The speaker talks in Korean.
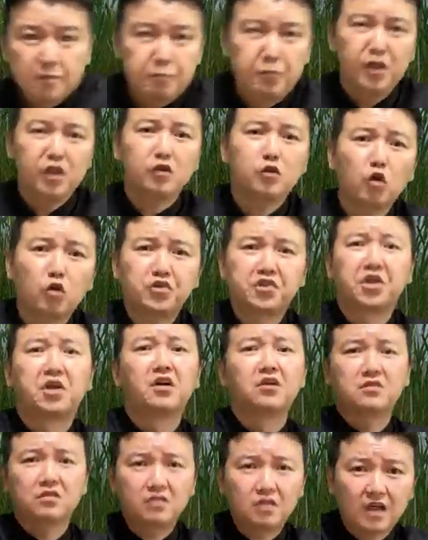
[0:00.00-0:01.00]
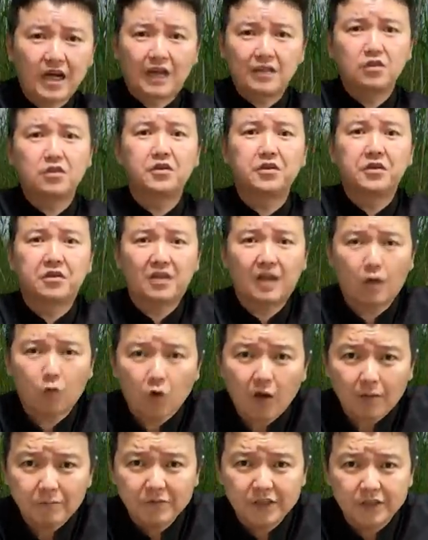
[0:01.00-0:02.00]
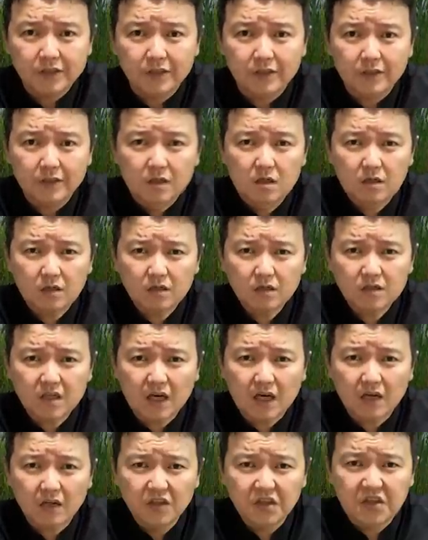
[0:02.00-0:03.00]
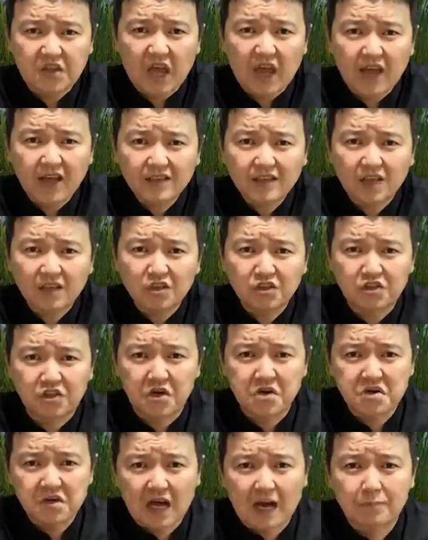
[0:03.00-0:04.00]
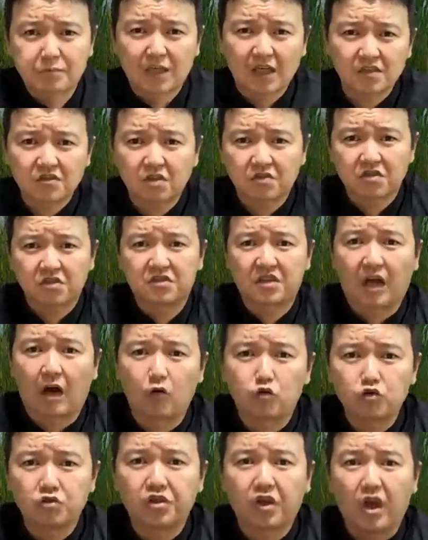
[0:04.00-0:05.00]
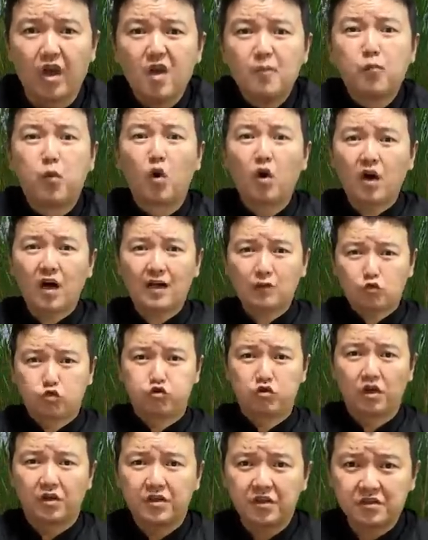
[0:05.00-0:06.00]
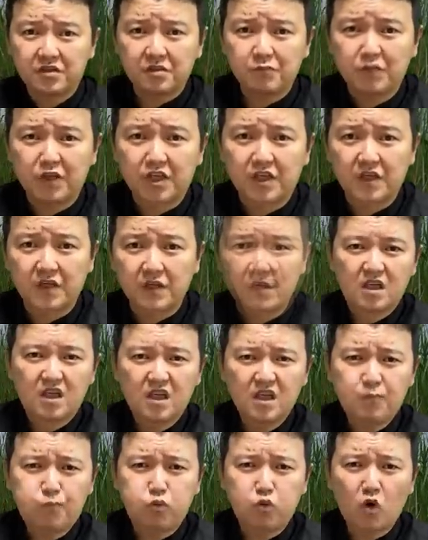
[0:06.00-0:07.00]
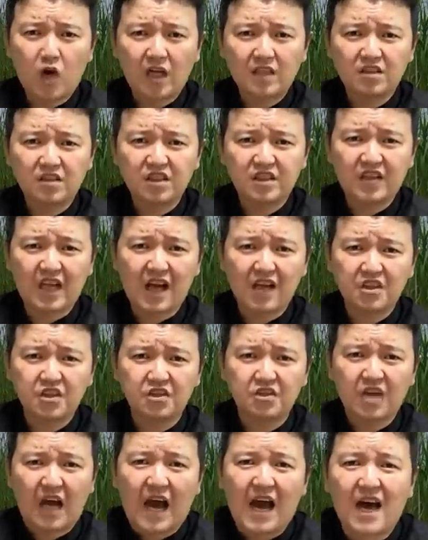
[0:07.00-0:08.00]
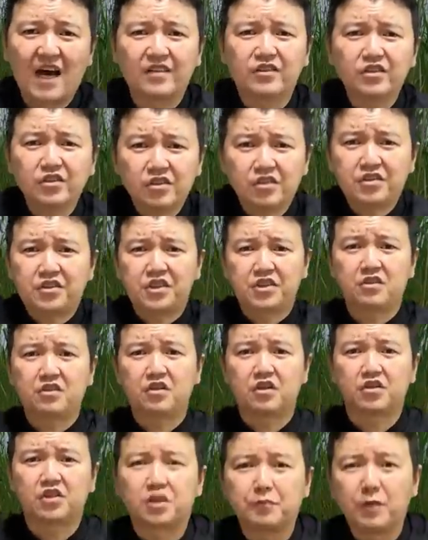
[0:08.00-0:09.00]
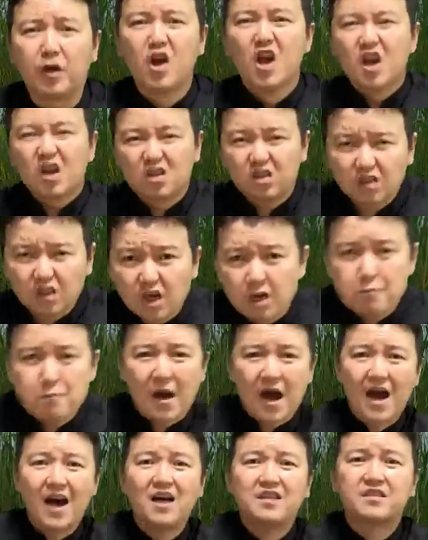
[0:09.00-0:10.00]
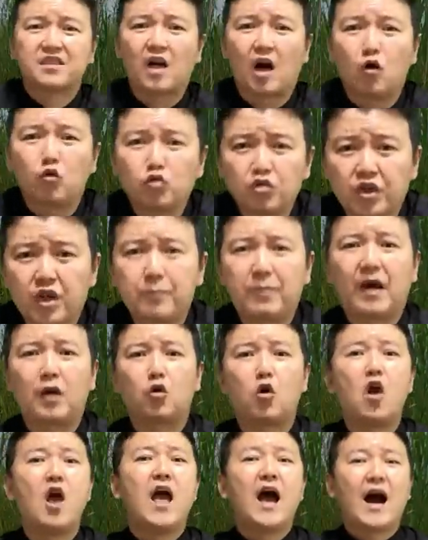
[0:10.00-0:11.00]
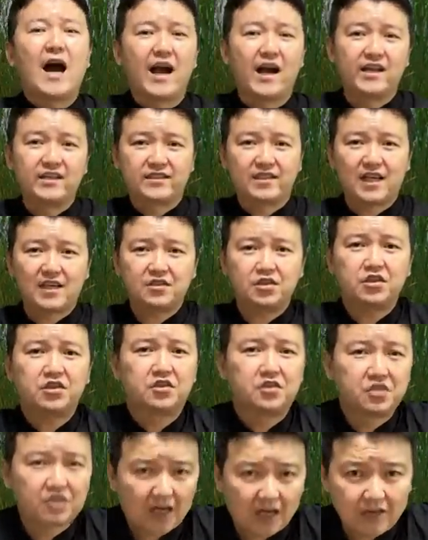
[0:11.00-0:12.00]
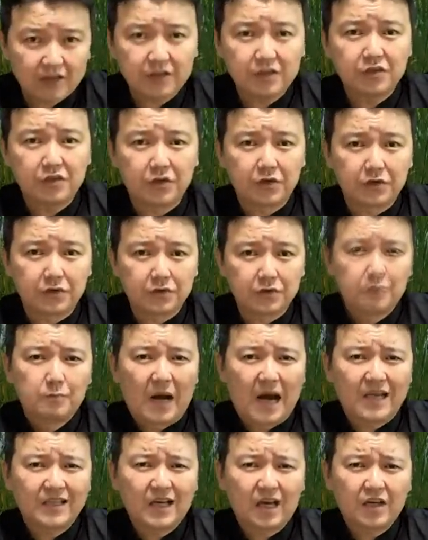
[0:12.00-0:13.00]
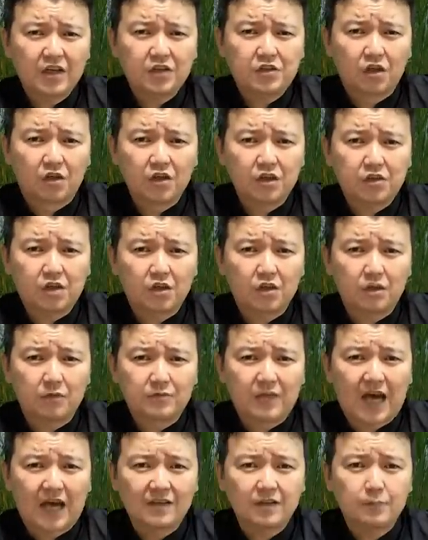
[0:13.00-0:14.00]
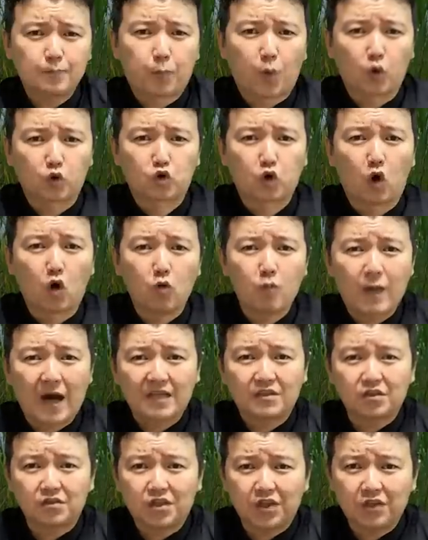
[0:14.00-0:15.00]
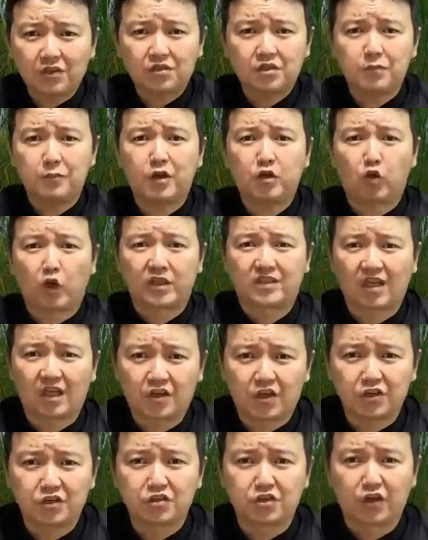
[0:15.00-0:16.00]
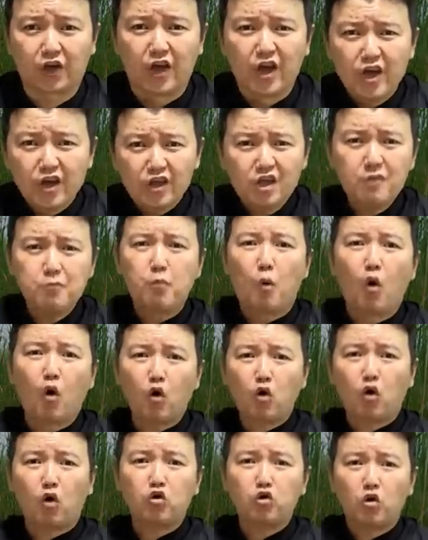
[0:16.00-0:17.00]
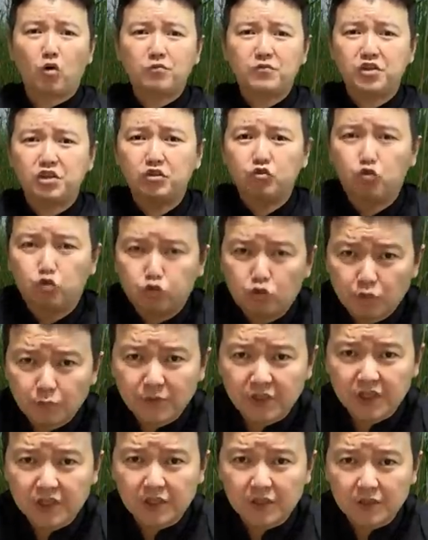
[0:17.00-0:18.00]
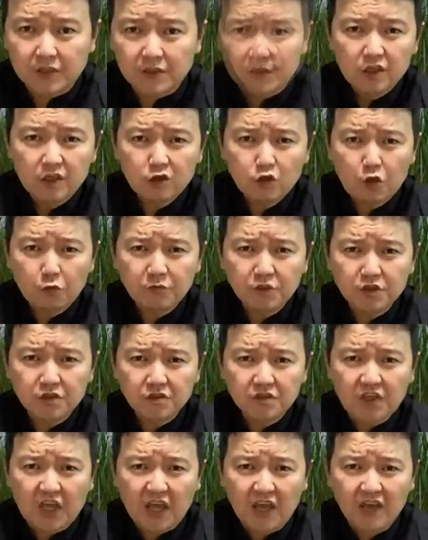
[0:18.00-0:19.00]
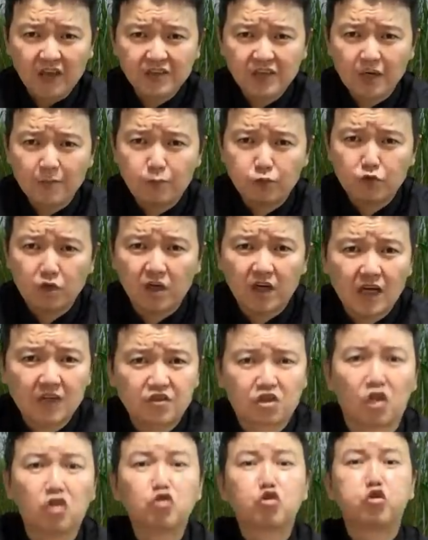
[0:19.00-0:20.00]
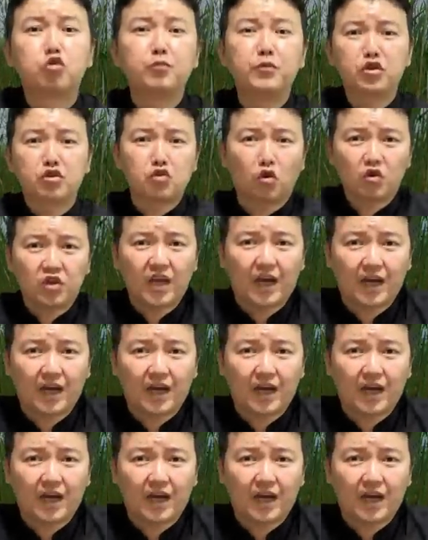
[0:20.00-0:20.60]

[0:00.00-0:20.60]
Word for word: 밀고 쳐들어가는 거였다고 합니다. 그러자 이 대장이 제일 앞장서서 싸우는데 뭐가 두렵겠습니까? 그 부하들이 사기는 하늘을 찌를 것이며 그렇게 막 싸우는 게 바로 하이사지 스타일인데요. 만약에 전에처럼 다른 보통 마적 적대였으면 괜찮겠는데 이 몽골 놈들이 누굽니까? 이놈들은 태생부터가 전투민족이